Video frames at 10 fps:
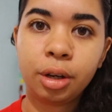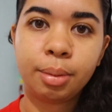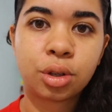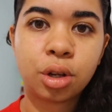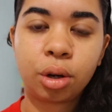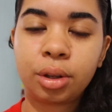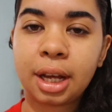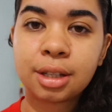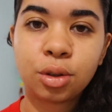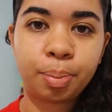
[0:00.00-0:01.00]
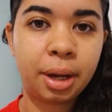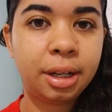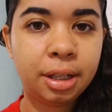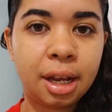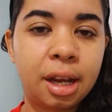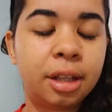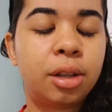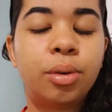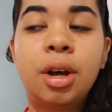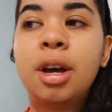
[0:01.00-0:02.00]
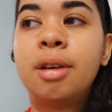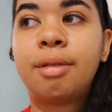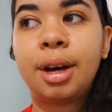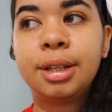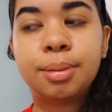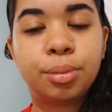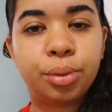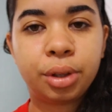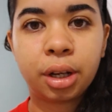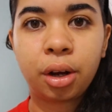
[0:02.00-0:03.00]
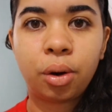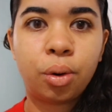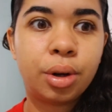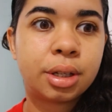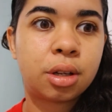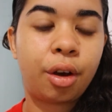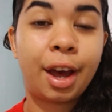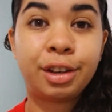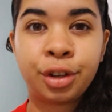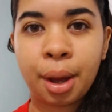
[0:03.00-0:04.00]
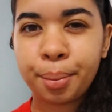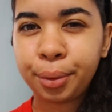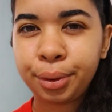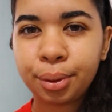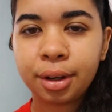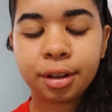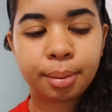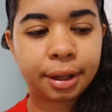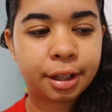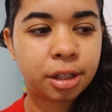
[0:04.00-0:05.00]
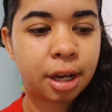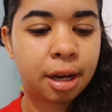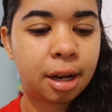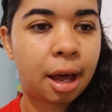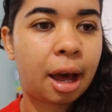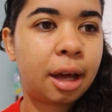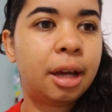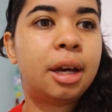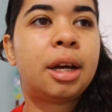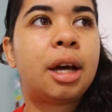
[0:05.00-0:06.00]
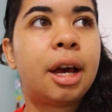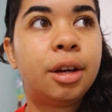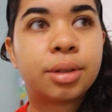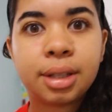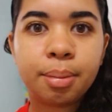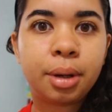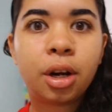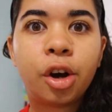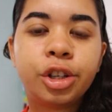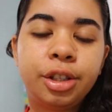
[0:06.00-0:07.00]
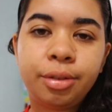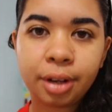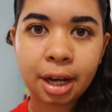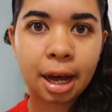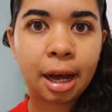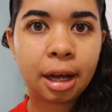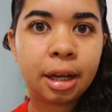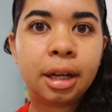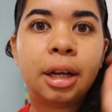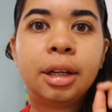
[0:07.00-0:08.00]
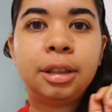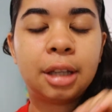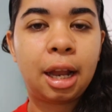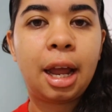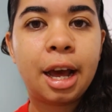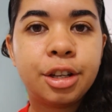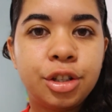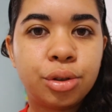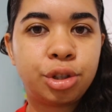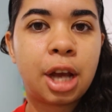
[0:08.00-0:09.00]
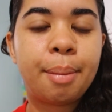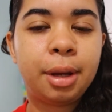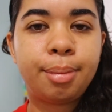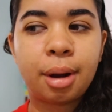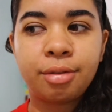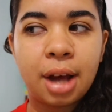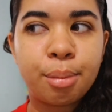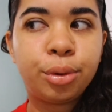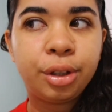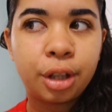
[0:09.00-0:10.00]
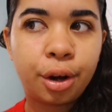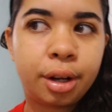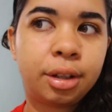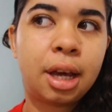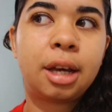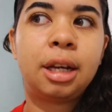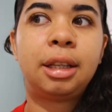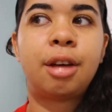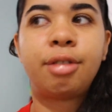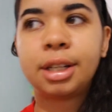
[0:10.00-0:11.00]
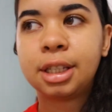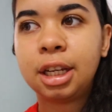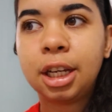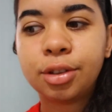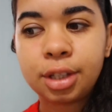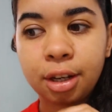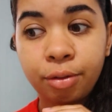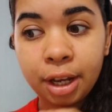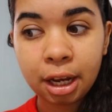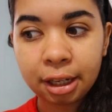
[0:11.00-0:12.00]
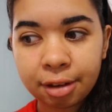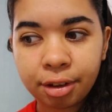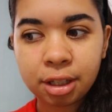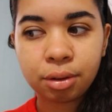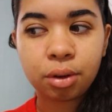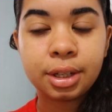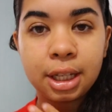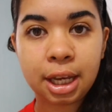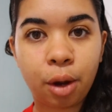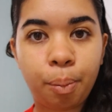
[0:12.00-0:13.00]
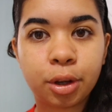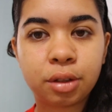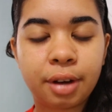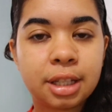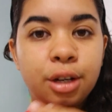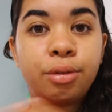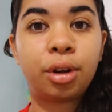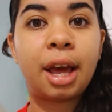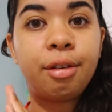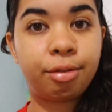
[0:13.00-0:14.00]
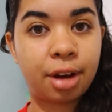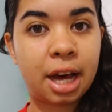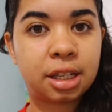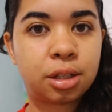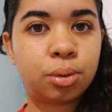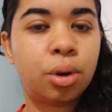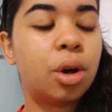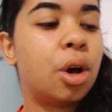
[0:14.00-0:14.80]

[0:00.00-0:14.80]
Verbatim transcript: E meu sogro tá super de dentro, faz muita coisa, só que acho que é muito quente pra deixar ele lá. Aí eu sempre gosto de ficar na laje justamente para ficar monitorando o que é que ele tá fazendo. Se eu ver que ele tá fazendo uma coisa que eu posso fazer, eu vou lá e faço,